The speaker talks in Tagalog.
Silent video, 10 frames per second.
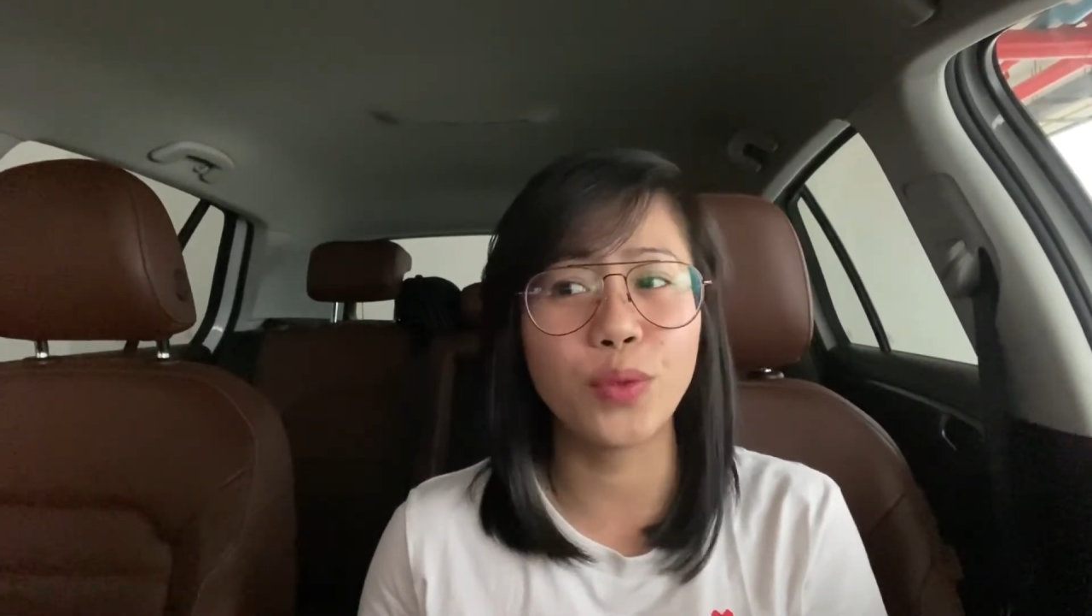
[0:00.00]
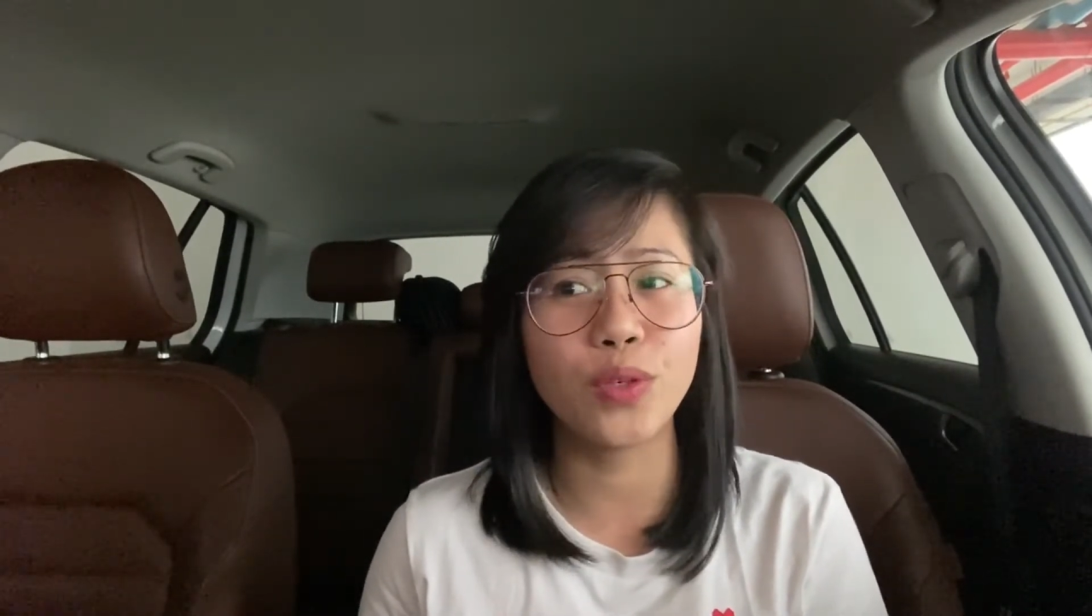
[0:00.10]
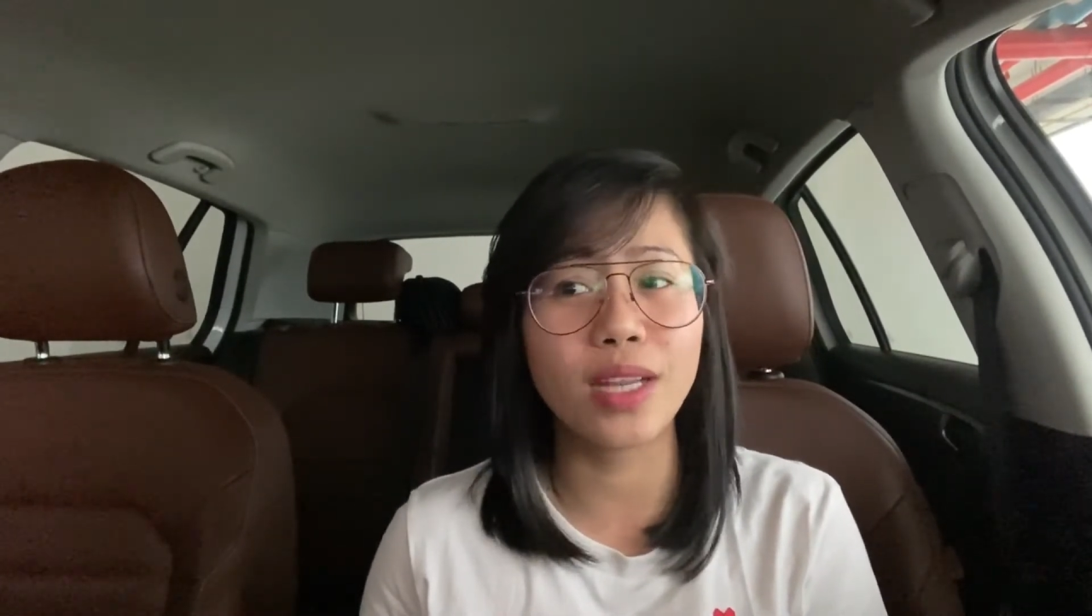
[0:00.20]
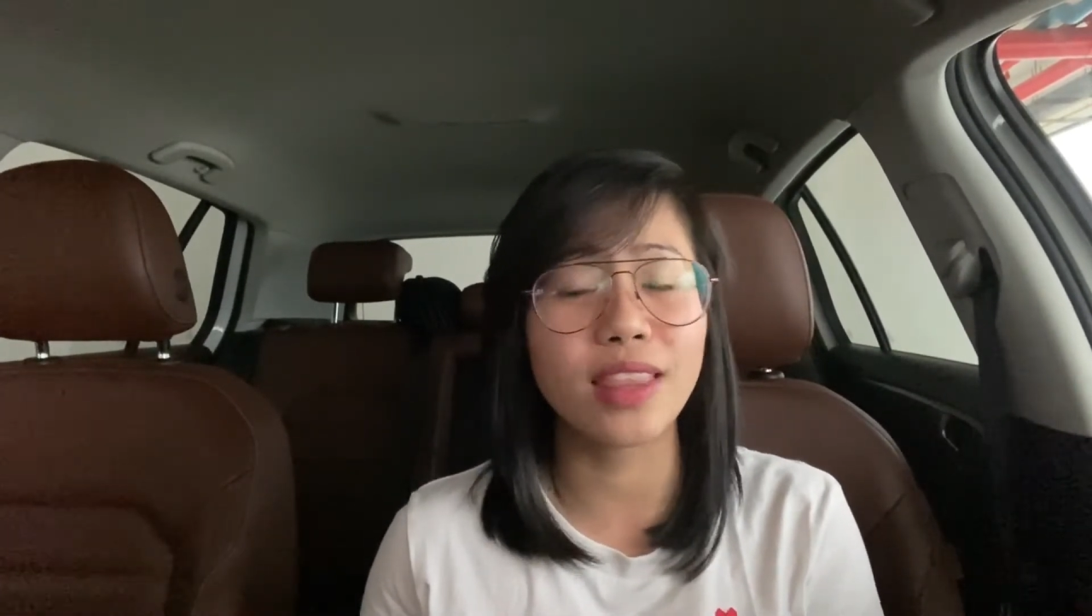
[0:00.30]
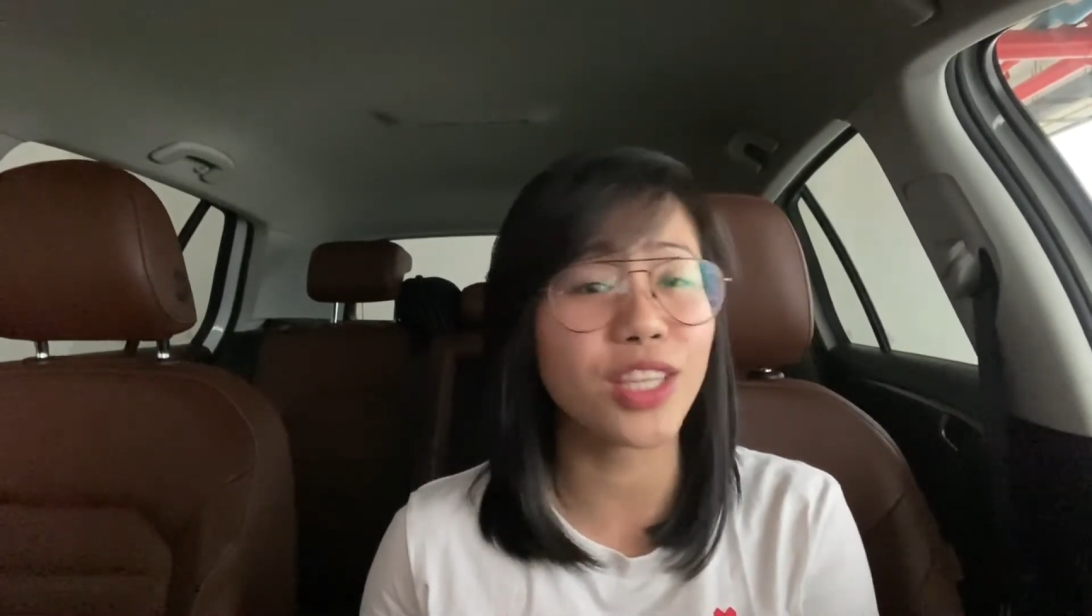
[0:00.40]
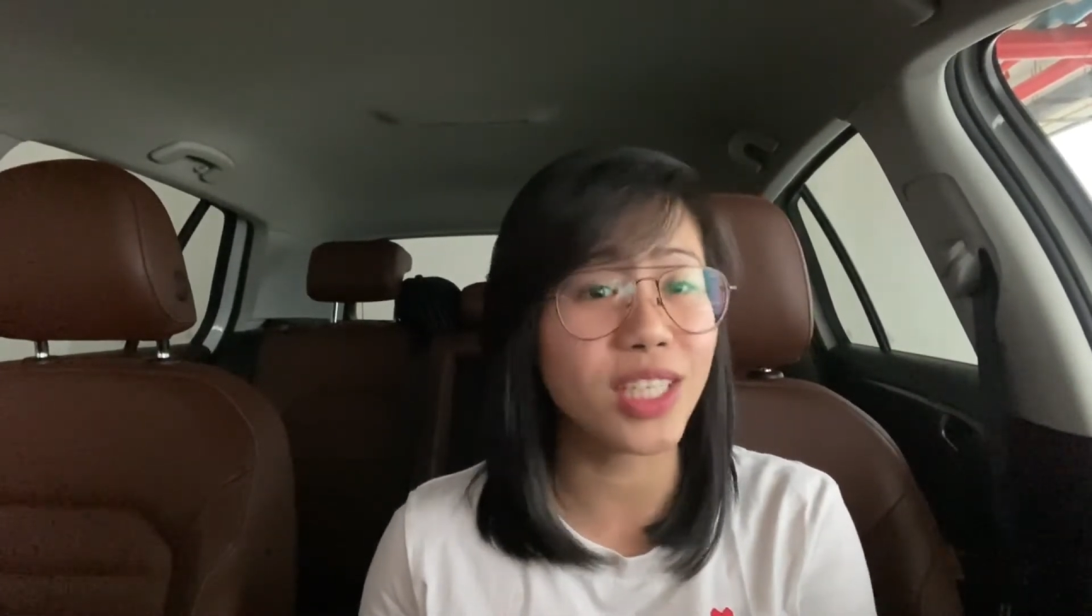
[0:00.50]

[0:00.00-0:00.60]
po yun ng